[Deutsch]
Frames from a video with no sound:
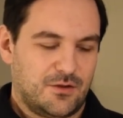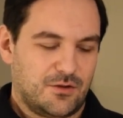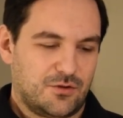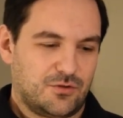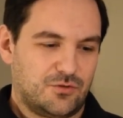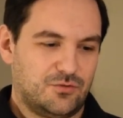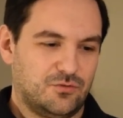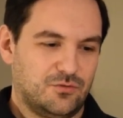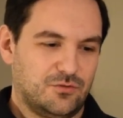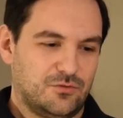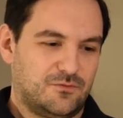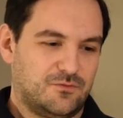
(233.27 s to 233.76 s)

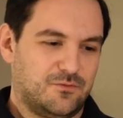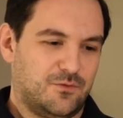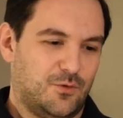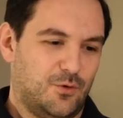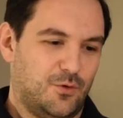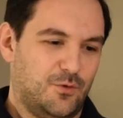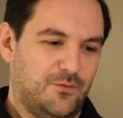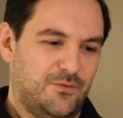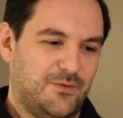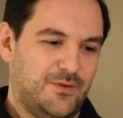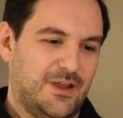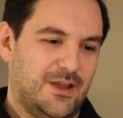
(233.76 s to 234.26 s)
Gut,
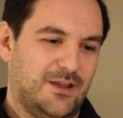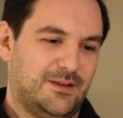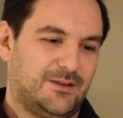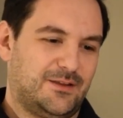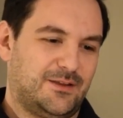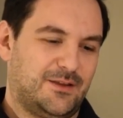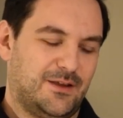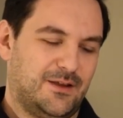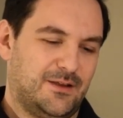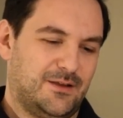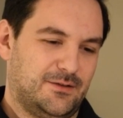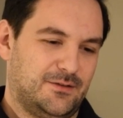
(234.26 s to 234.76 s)
wo
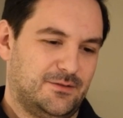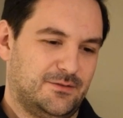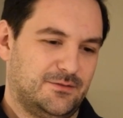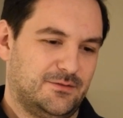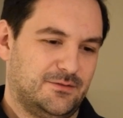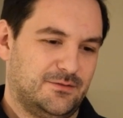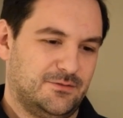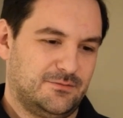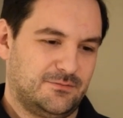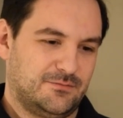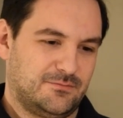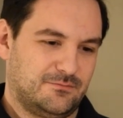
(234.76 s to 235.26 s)
wird
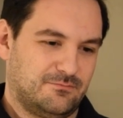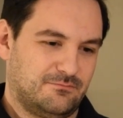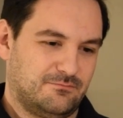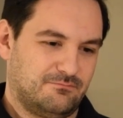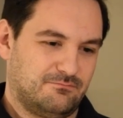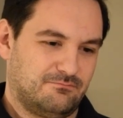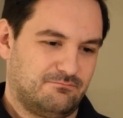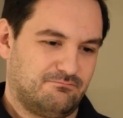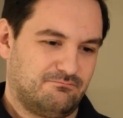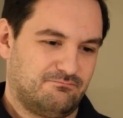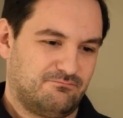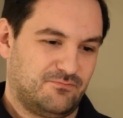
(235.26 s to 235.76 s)
denn,
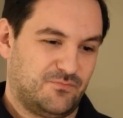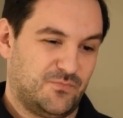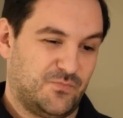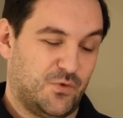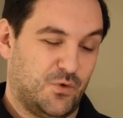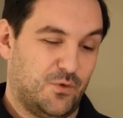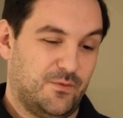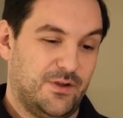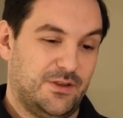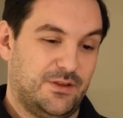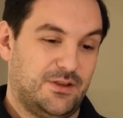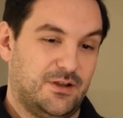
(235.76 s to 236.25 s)

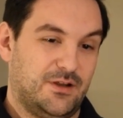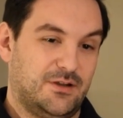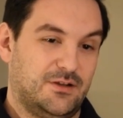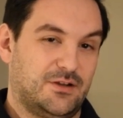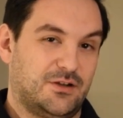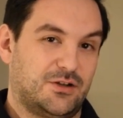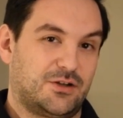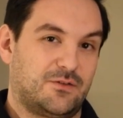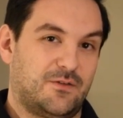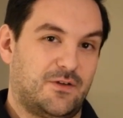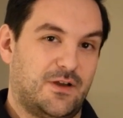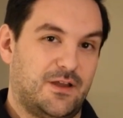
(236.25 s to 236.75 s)
wo wird denn in
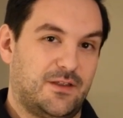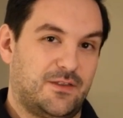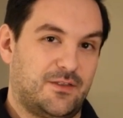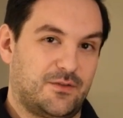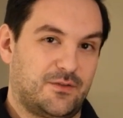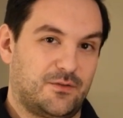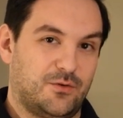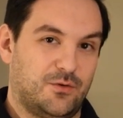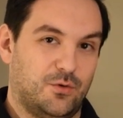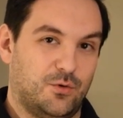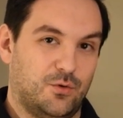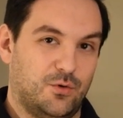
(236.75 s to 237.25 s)
der
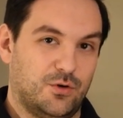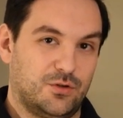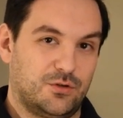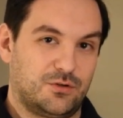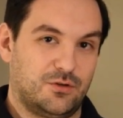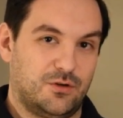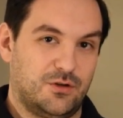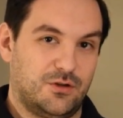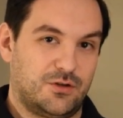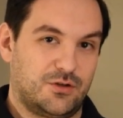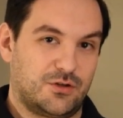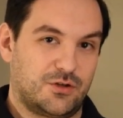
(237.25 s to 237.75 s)
Schweiz
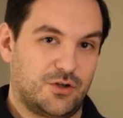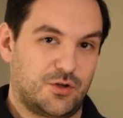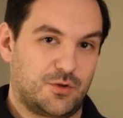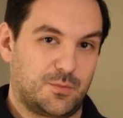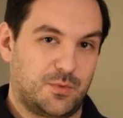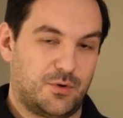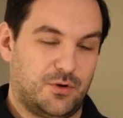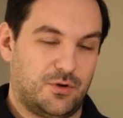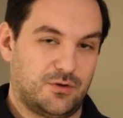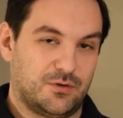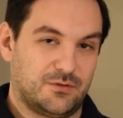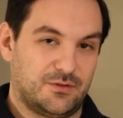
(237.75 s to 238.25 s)
Hochdeutsch
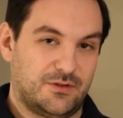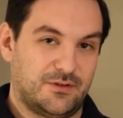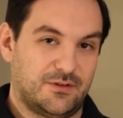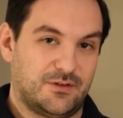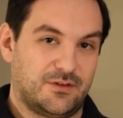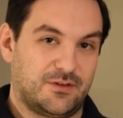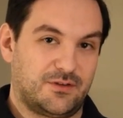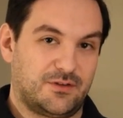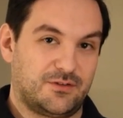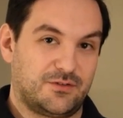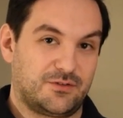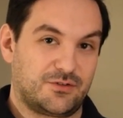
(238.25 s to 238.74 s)
gesprochen,
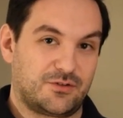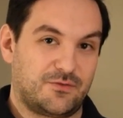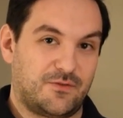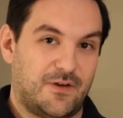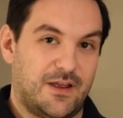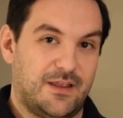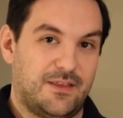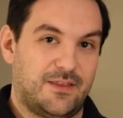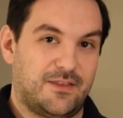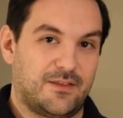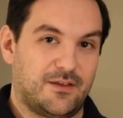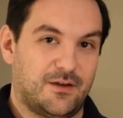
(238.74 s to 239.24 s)
dieses
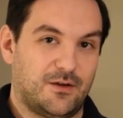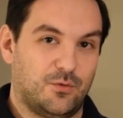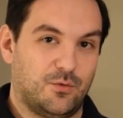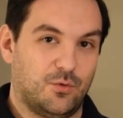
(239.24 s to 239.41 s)
Schweizer